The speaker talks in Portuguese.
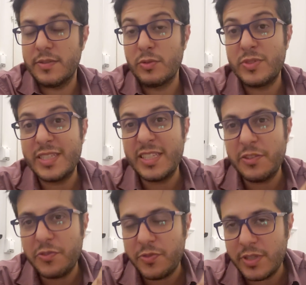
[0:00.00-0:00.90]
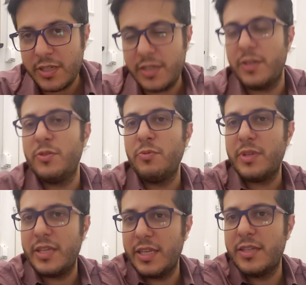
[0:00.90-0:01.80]
Não significa que eu não
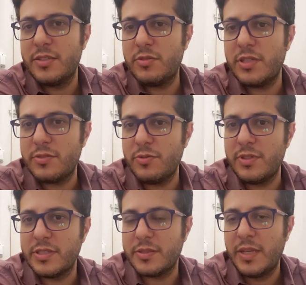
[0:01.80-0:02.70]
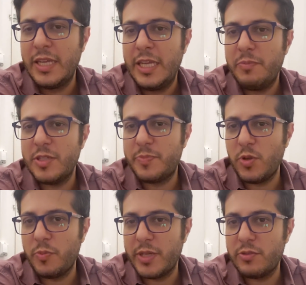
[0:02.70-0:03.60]
queira as outras coisas, mas
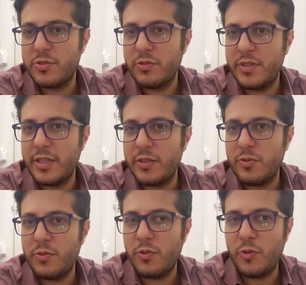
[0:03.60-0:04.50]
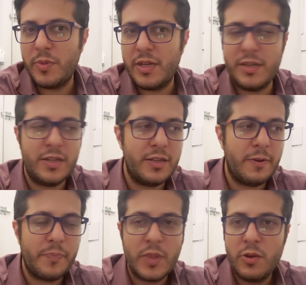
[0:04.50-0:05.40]
pelo menos eu tenho
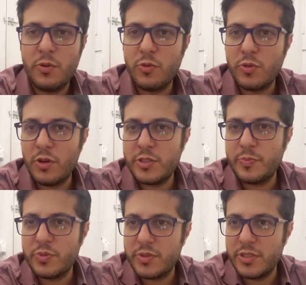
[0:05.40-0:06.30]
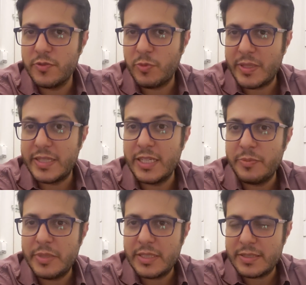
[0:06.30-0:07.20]
uma, um norte possível, uma
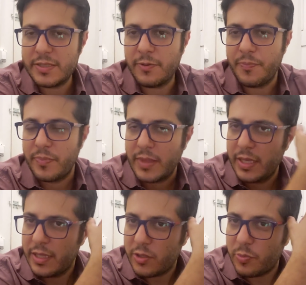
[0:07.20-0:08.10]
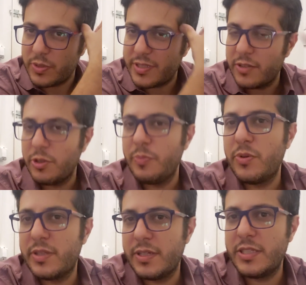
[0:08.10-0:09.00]
delimitação. Então, por isso que é tão
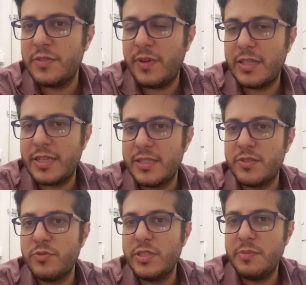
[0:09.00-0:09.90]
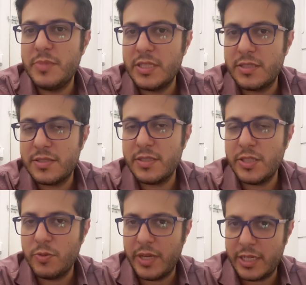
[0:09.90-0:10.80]
importante falar da questão de limites
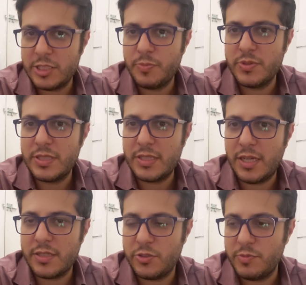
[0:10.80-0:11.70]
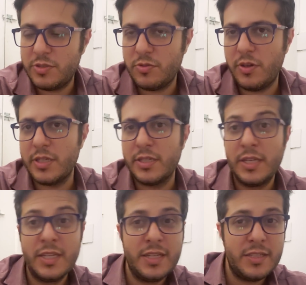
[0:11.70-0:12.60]
e o Édipo se trata de uma história,
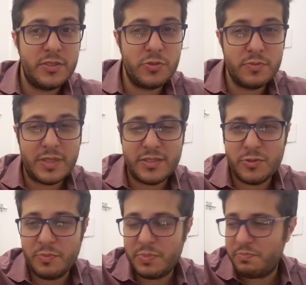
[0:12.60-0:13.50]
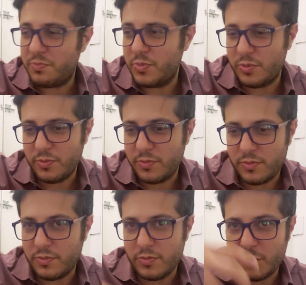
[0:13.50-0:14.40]
de uma, de, um, de,
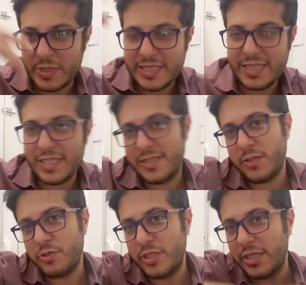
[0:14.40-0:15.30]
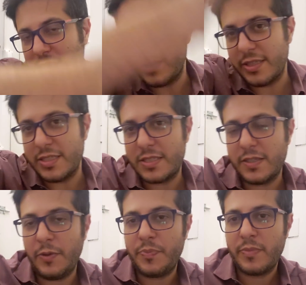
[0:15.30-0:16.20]
um, de uma excitação
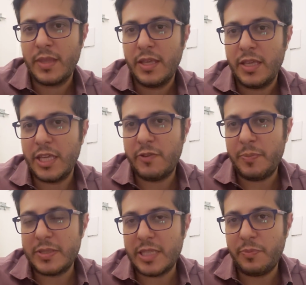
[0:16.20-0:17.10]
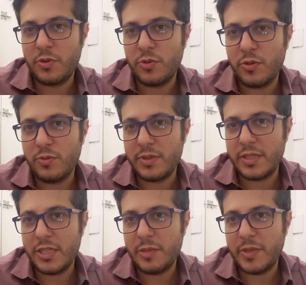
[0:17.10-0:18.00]
gigantesca e que vai passar por todo um
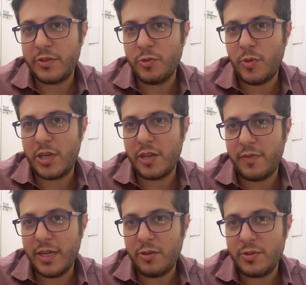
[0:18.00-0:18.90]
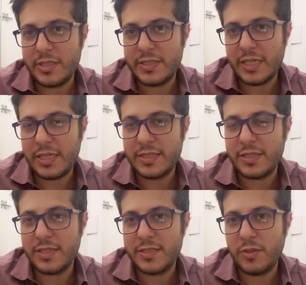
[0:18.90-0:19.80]
drama em que uma hora vai acontecer a
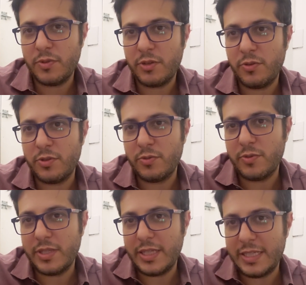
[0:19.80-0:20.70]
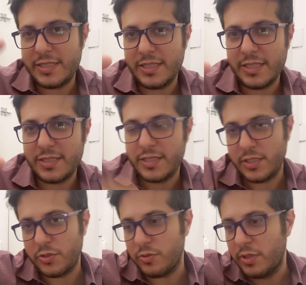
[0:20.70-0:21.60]
castração, que é quando esse
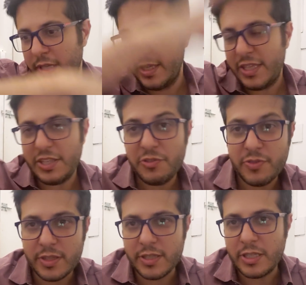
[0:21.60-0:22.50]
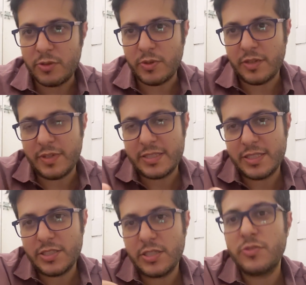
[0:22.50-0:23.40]
desejo infinito ele vai
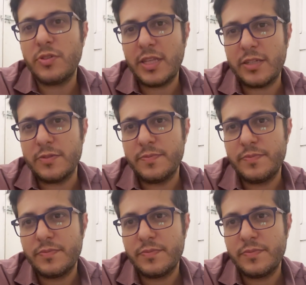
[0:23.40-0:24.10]
ser direcionado.